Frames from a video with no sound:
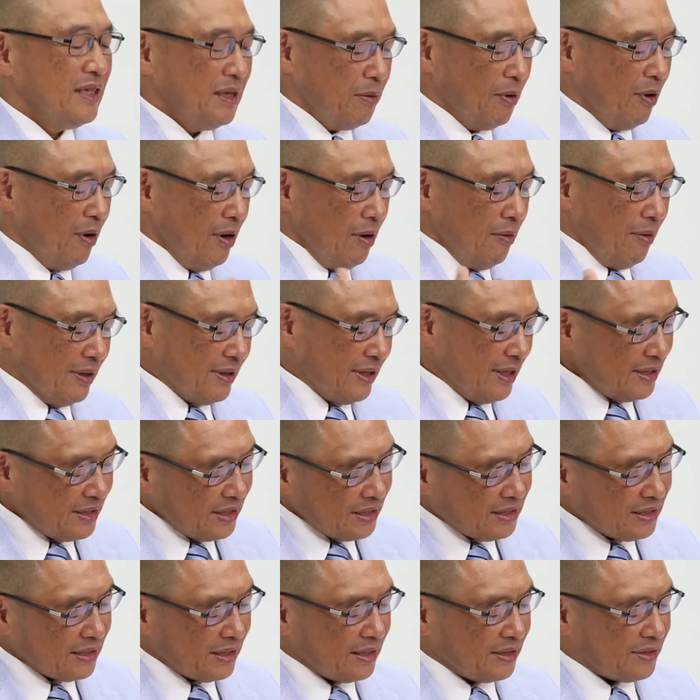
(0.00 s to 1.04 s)
でも私
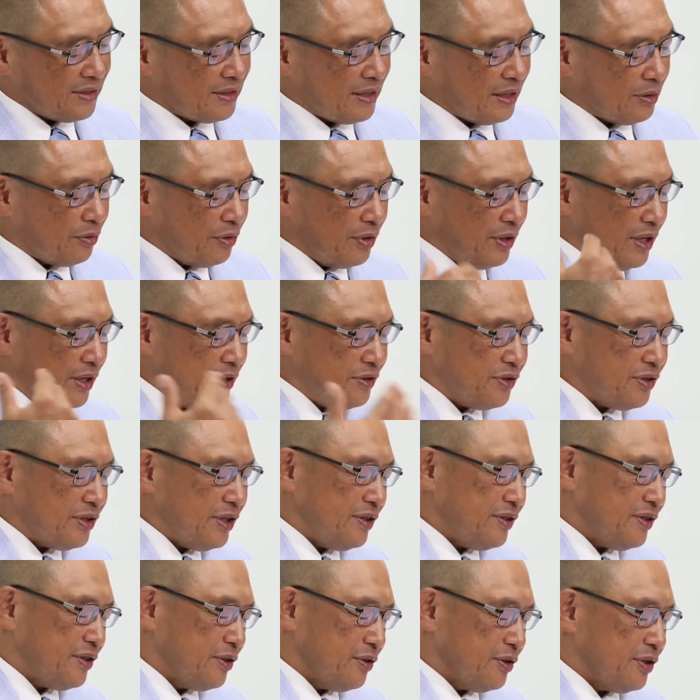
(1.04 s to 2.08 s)
たちがですねこの
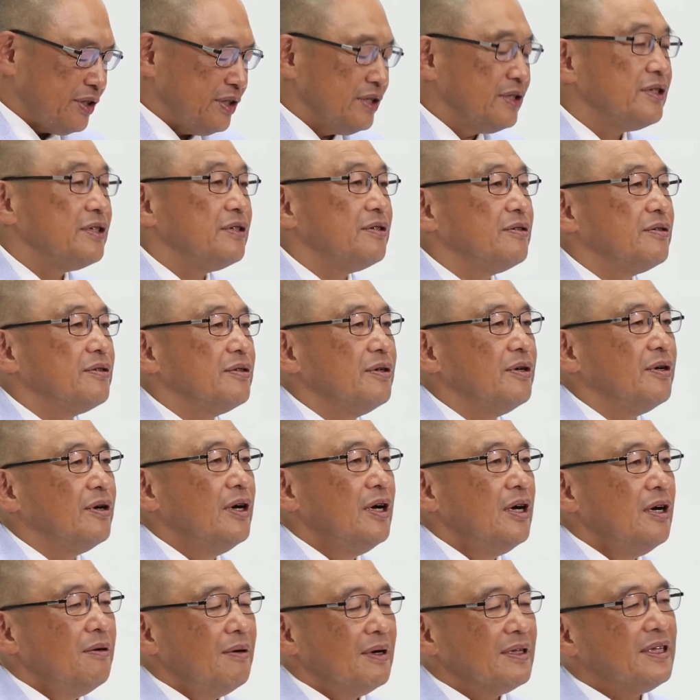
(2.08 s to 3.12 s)
イエス・キリストを信じると
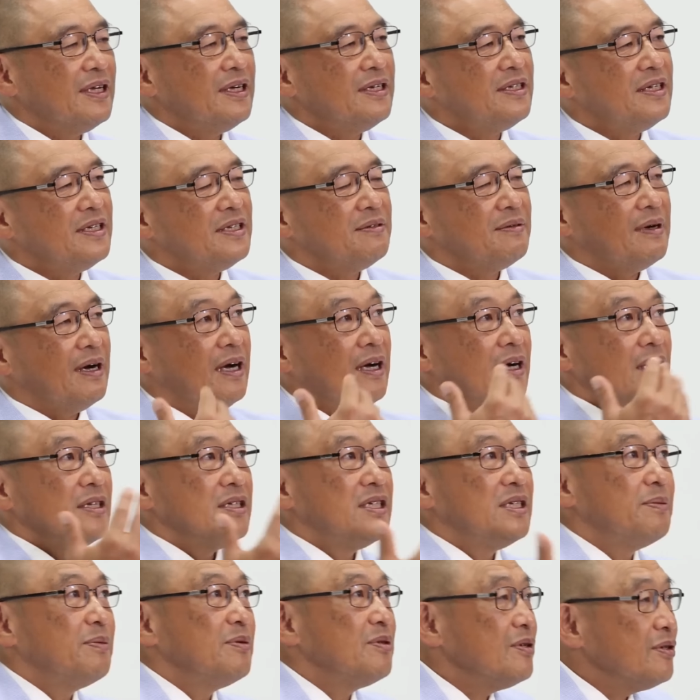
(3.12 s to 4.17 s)
私たちは
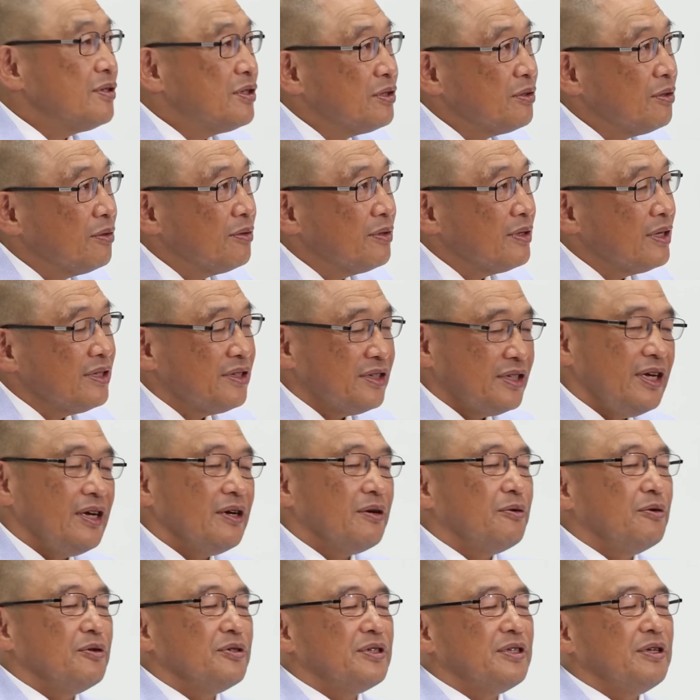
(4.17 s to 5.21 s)
自分の仕事が成
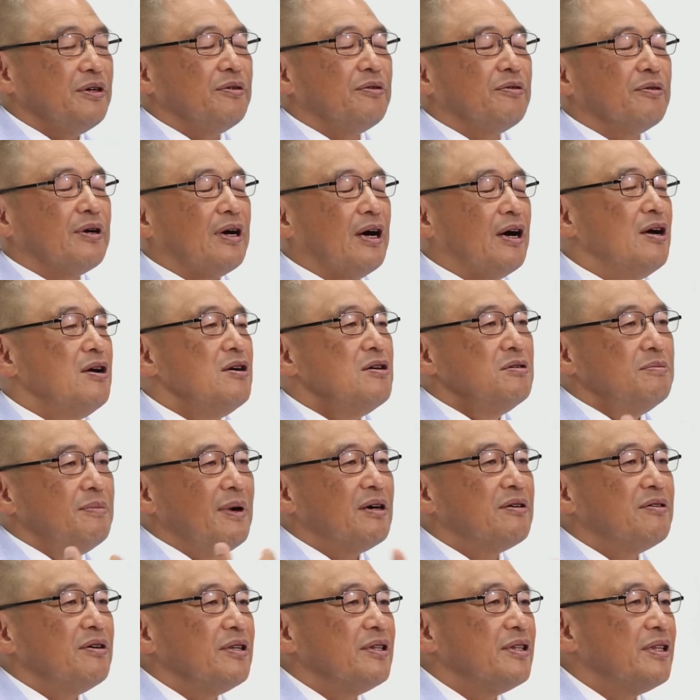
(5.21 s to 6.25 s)
功してるとかう
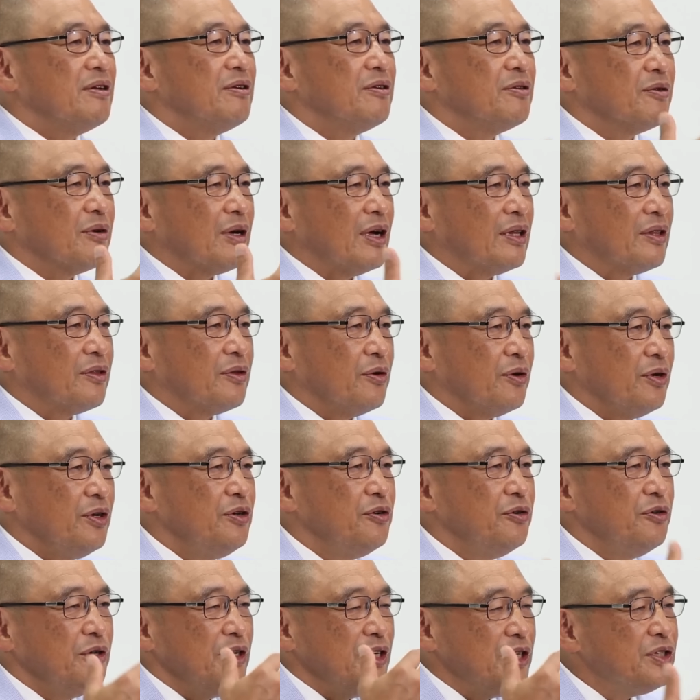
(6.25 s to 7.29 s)
まくいってるとかとい
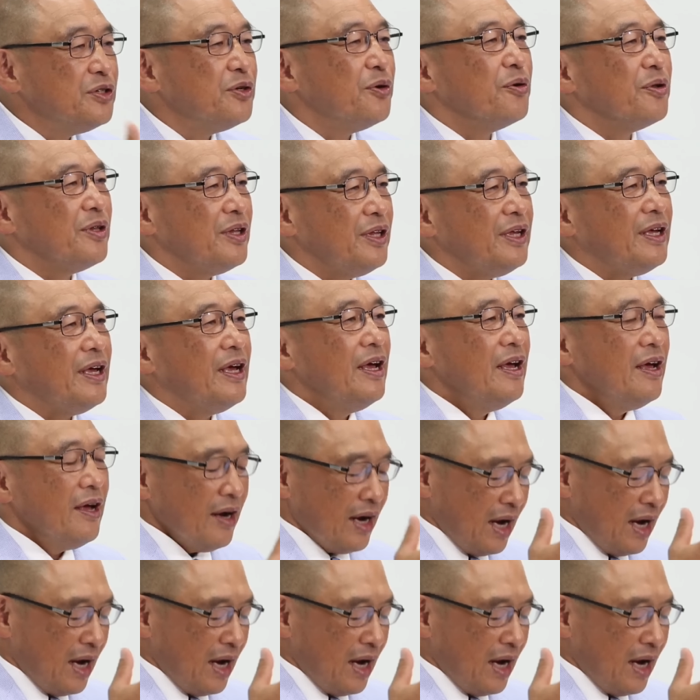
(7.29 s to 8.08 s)
う以上に